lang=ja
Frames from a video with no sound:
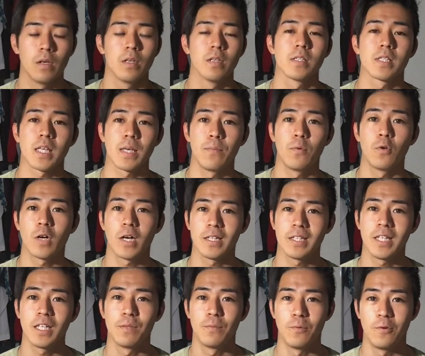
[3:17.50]
スケボー買っ
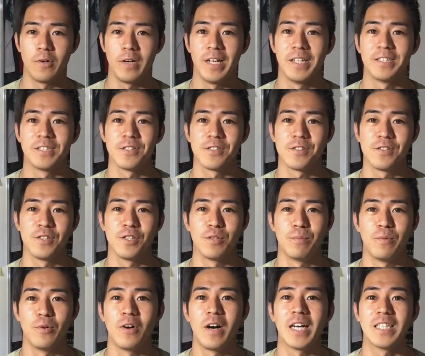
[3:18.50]
たのも練習するの
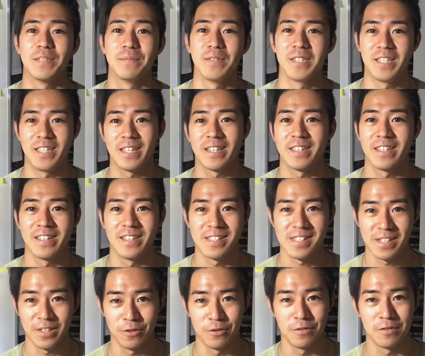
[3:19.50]
も初めてだったんで
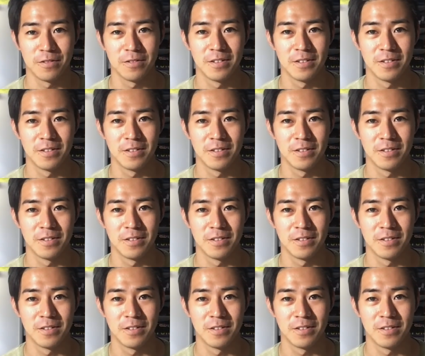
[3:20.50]
すけど、